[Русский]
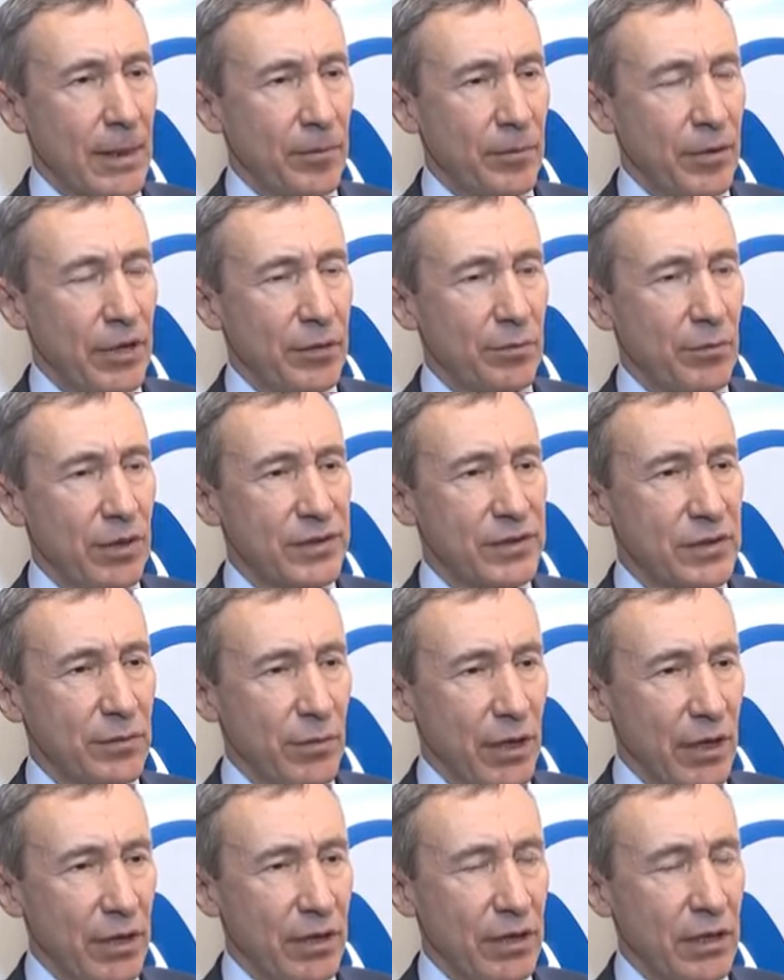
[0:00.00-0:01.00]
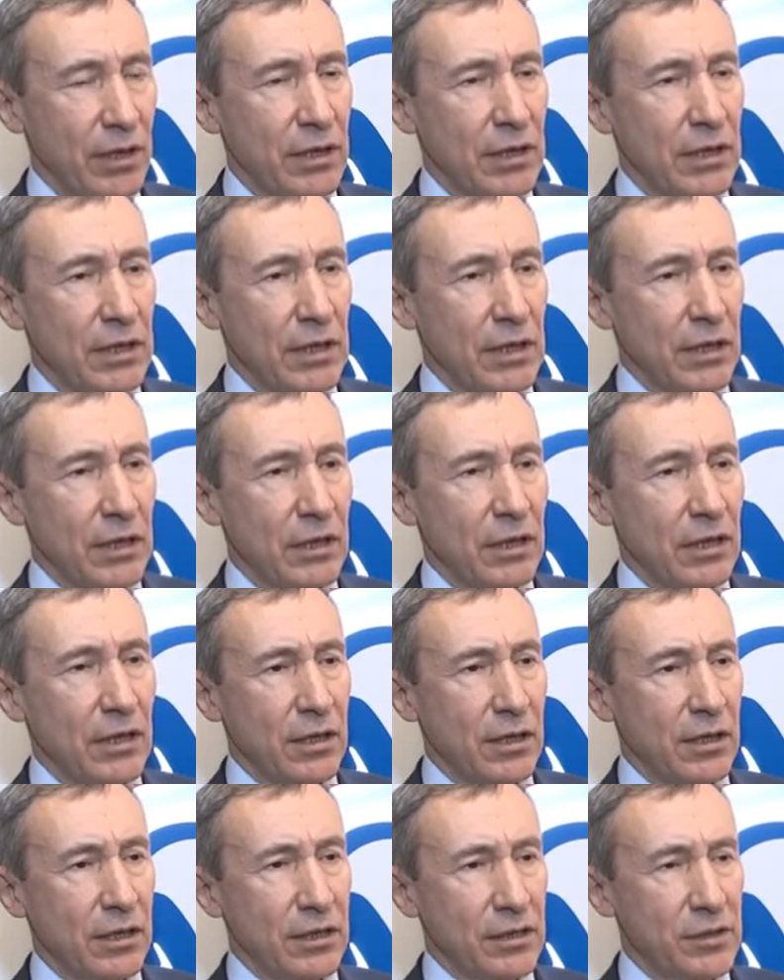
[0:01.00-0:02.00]
были максимально
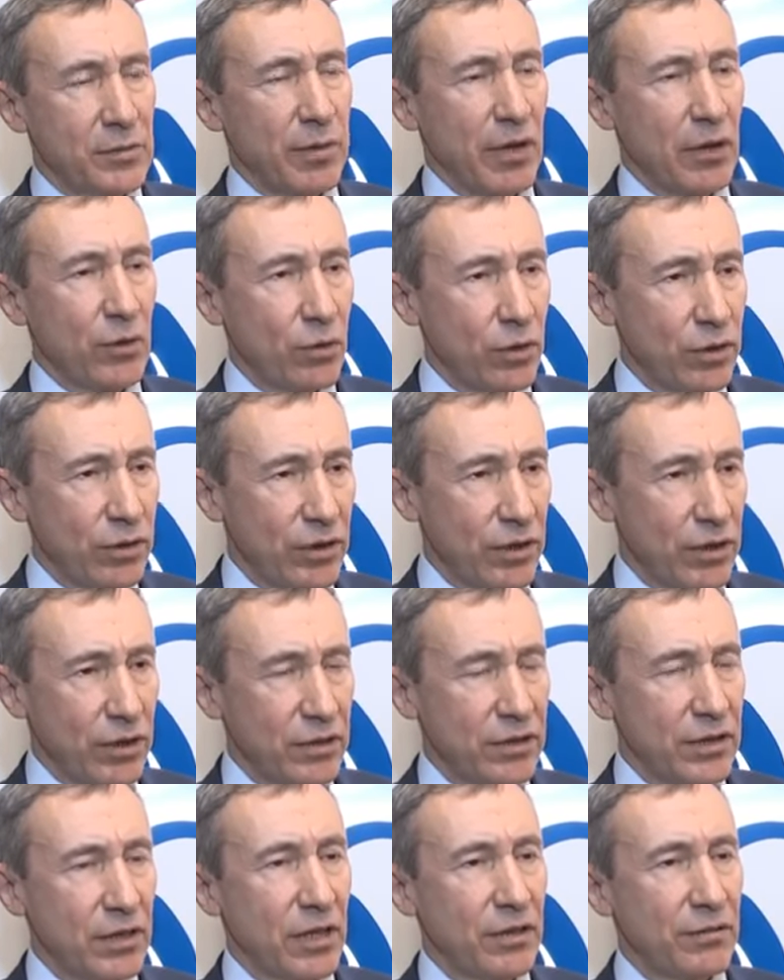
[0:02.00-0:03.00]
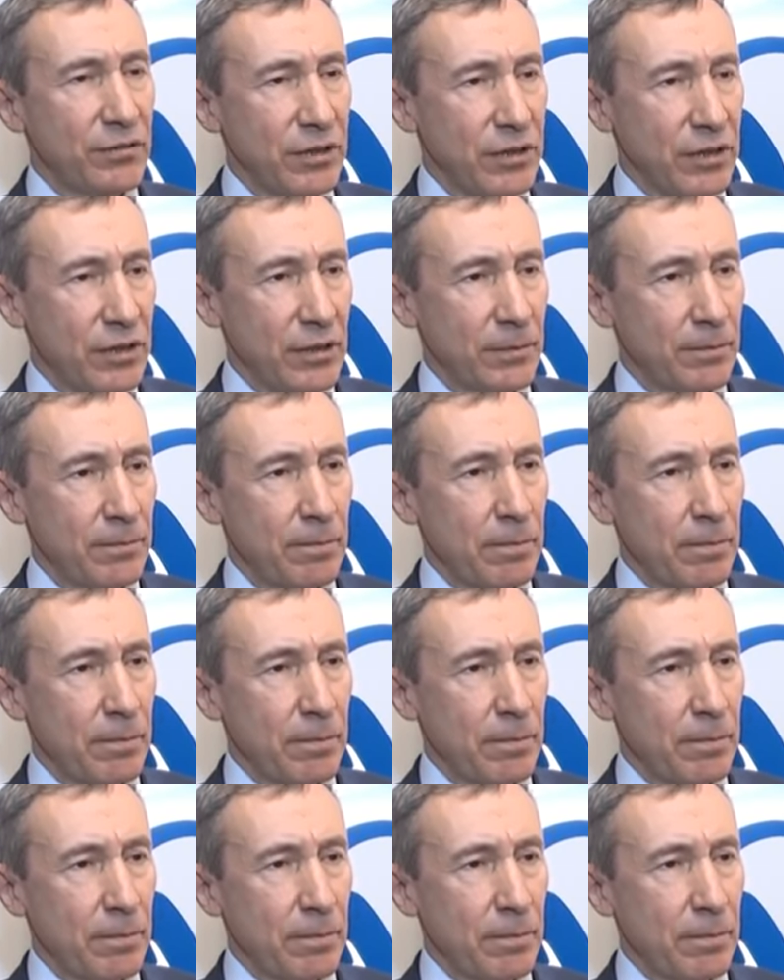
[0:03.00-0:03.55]
э, спокойные, деловые,